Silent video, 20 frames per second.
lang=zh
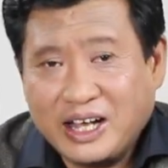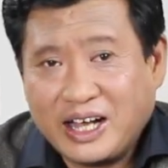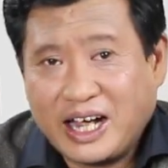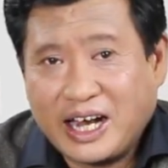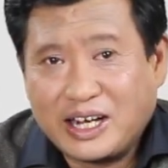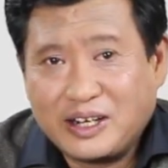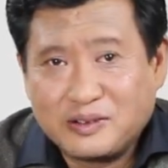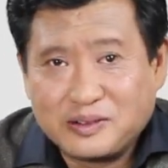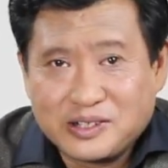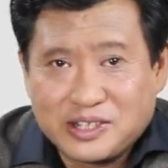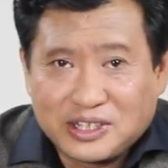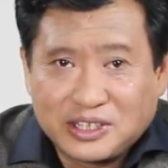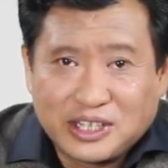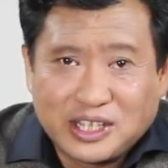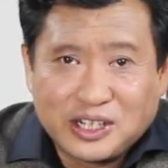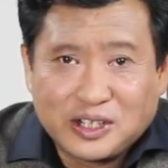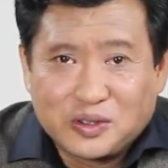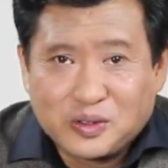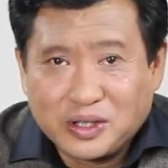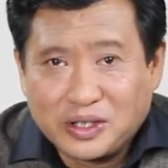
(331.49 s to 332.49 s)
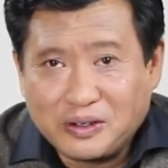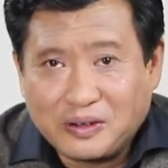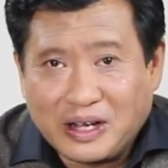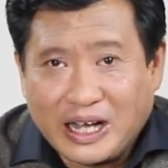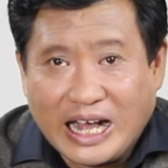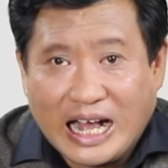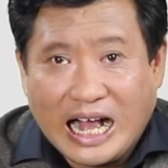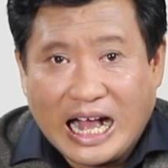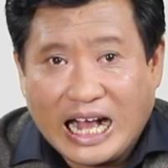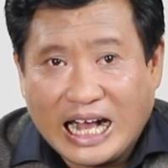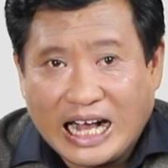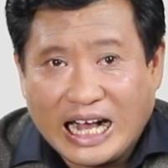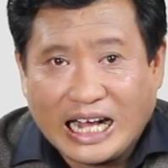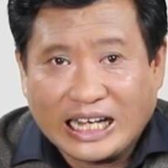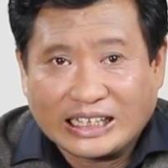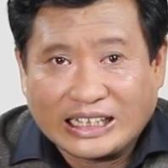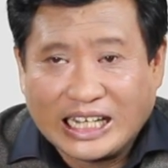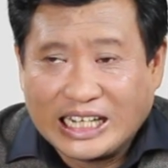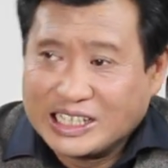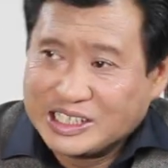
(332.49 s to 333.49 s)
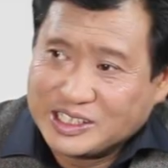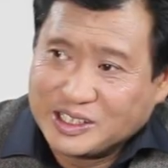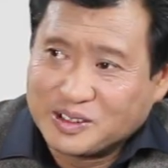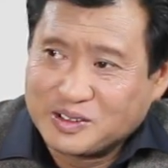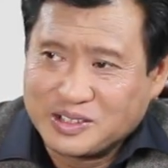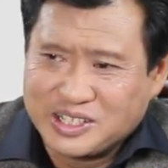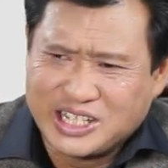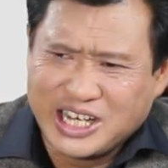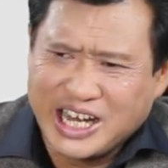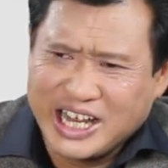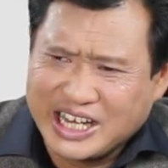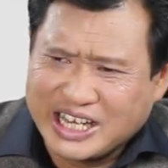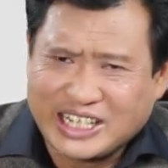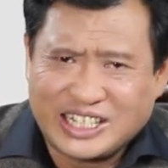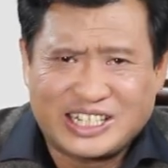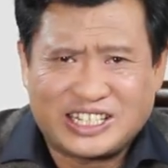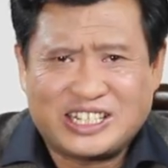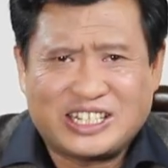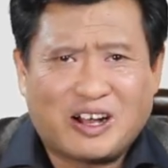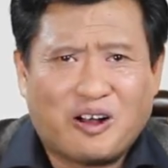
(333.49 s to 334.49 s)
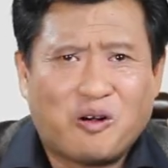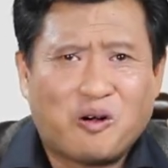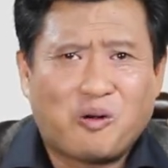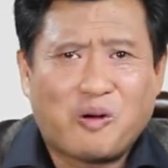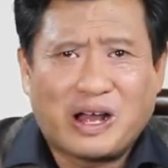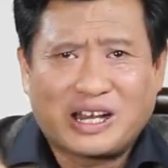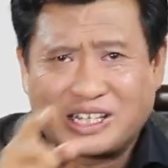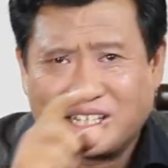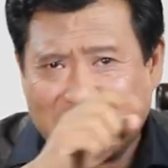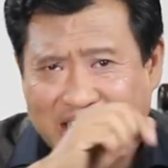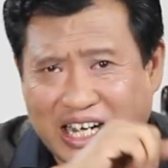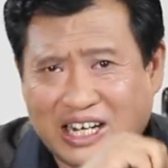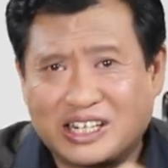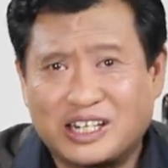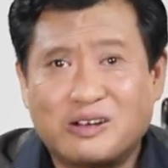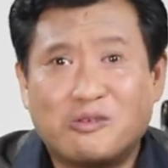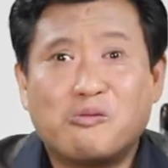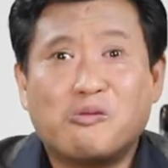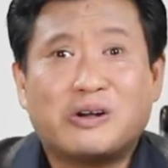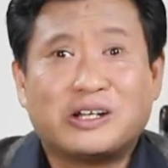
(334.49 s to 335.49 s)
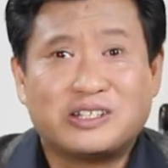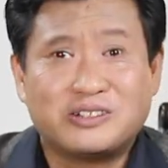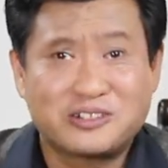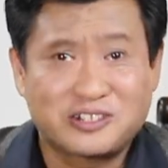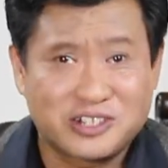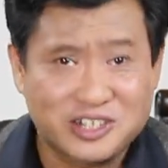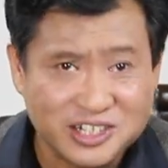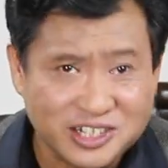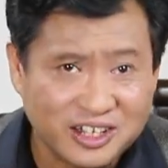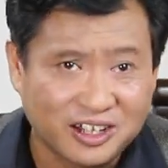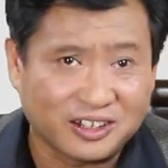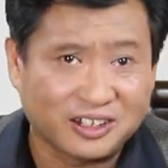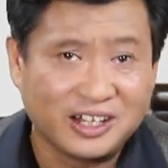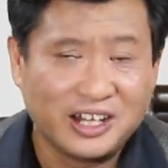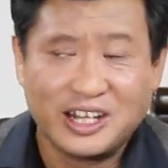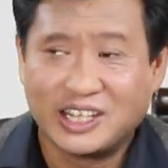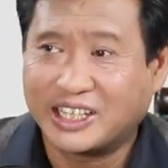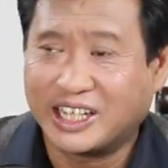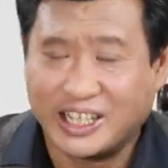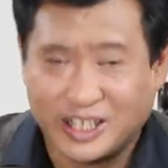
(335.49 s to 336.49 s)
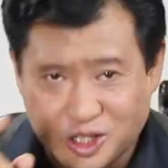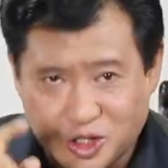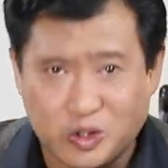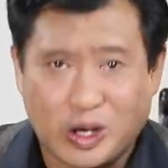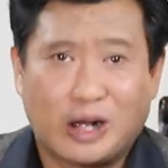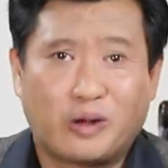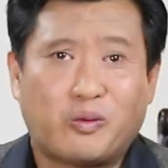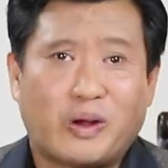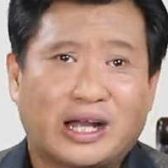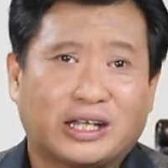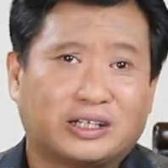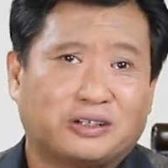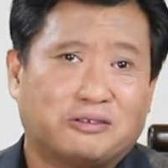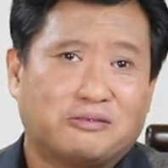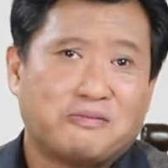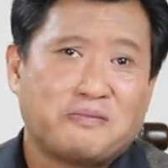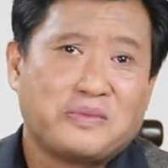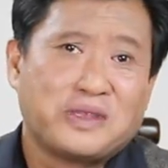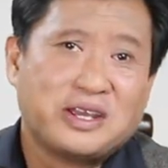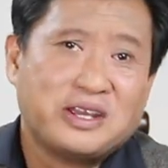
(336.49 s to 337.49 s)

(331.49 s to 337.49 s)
安荣之听说后哈哈大笑，说：“这个狡猾的洋人，我就知道他要耍滑头。